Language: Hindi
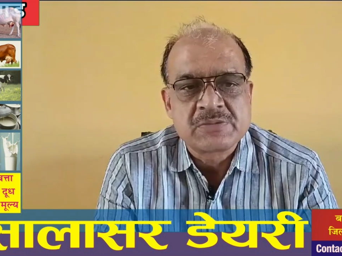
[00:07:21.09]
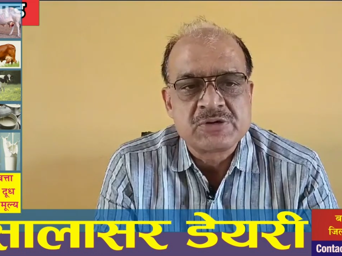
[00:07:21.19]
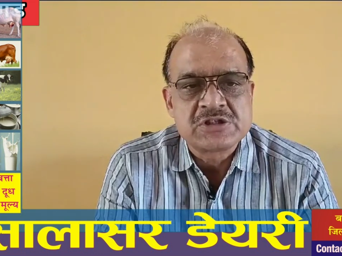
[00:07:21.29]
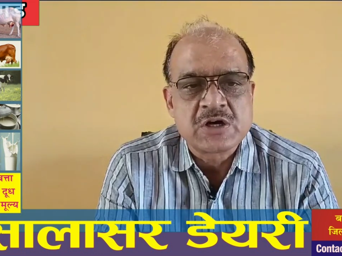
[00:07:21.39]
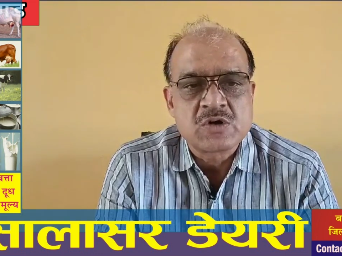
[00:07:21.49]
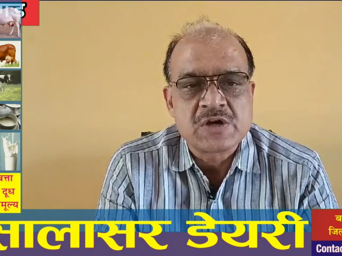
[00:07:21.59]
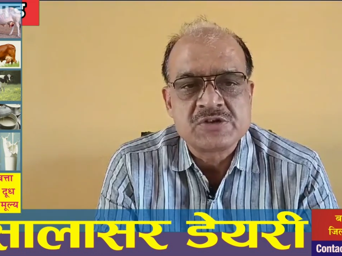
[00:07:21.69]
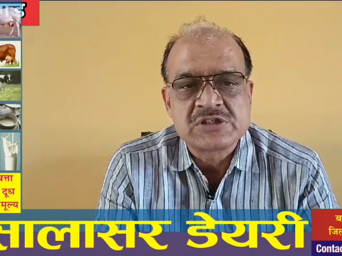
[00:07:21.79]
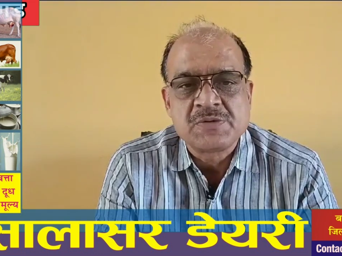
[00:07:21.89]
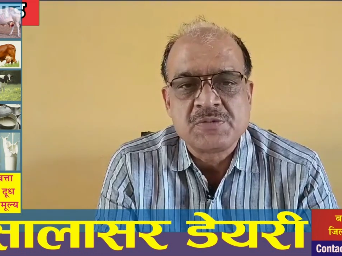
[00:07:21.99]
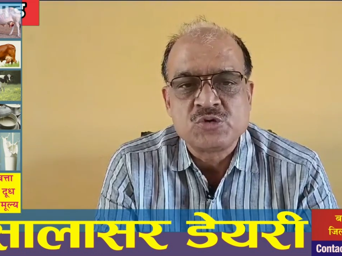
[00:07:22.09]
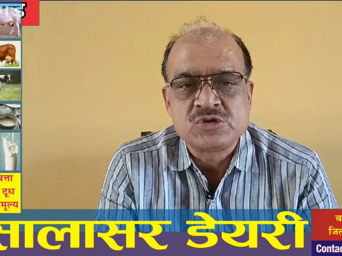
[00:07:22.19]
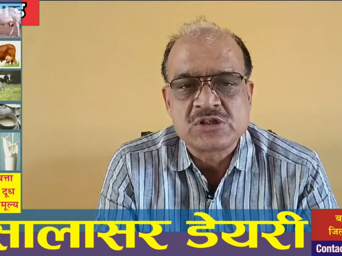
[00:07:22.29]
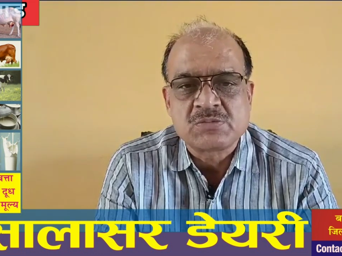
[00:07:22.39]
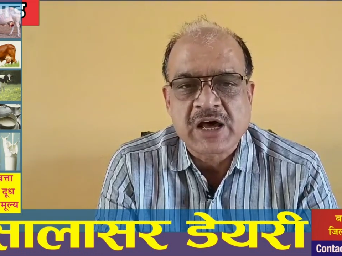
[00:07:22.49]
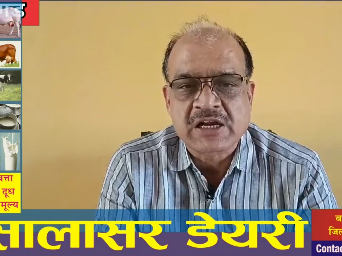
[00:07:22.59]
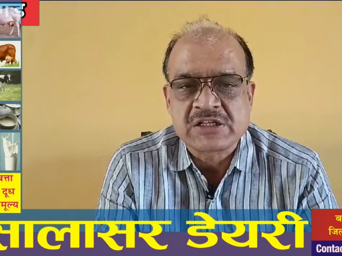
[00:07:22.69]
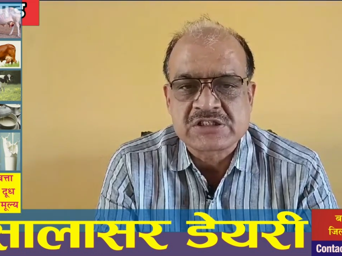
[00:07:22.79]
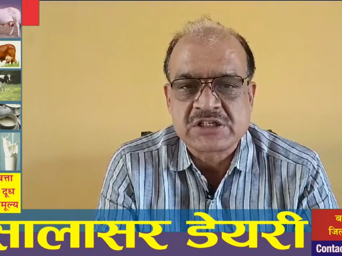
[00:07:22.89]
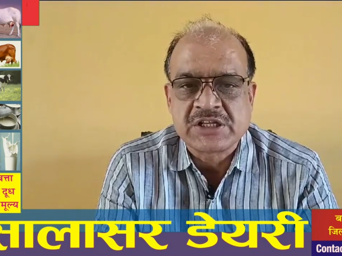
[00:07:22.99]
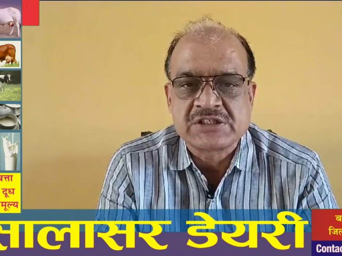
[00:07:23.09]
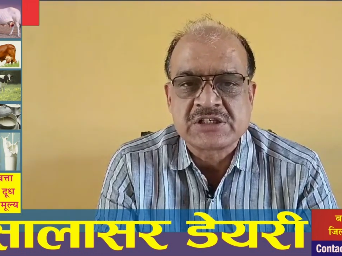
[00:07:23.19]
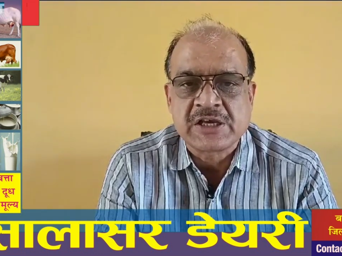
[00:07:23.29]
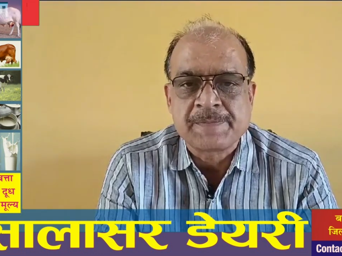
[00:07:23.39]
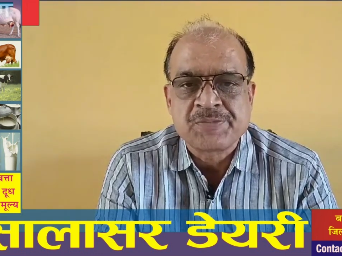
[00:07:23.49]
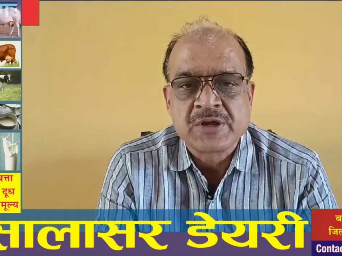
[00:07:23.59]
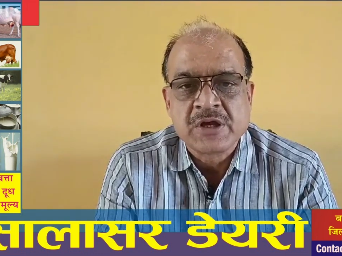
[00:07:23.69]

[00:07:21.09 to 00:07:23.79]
समस्याओं के विषय में भी उचित मार्गदर्शन दे सकें